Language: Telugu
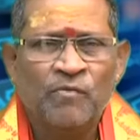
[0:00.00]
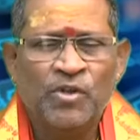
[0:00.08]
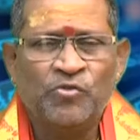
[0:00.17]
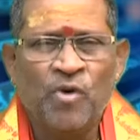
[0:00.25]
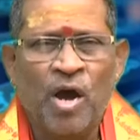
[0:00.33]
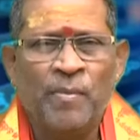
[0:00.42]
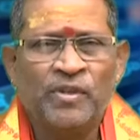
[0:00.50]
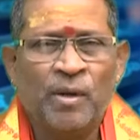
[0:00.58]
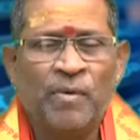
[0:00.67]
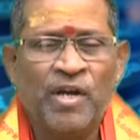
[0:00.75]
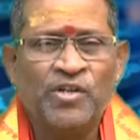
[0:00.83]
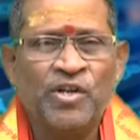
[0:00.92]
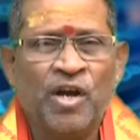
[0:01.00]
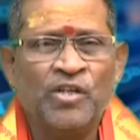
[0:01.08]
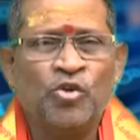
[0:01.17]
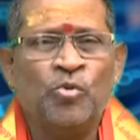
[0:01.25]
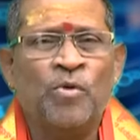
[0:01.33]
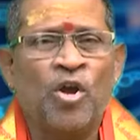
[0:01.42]
విశ్వామిత్ర మహర్షి
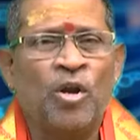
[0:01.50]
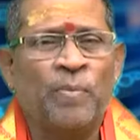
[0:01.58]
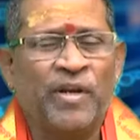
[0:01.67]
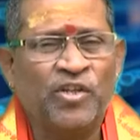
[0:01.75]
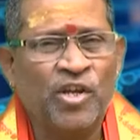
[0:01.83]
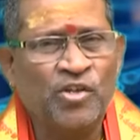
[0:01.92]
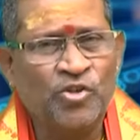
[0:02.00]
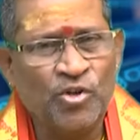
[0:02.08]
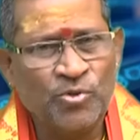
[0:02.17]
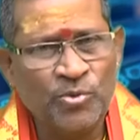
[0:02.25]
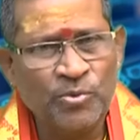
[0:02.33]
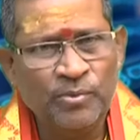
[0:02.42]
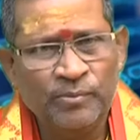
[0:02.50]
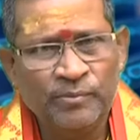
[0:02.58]
రాజకుమారుని పరిచయం చేస్తూ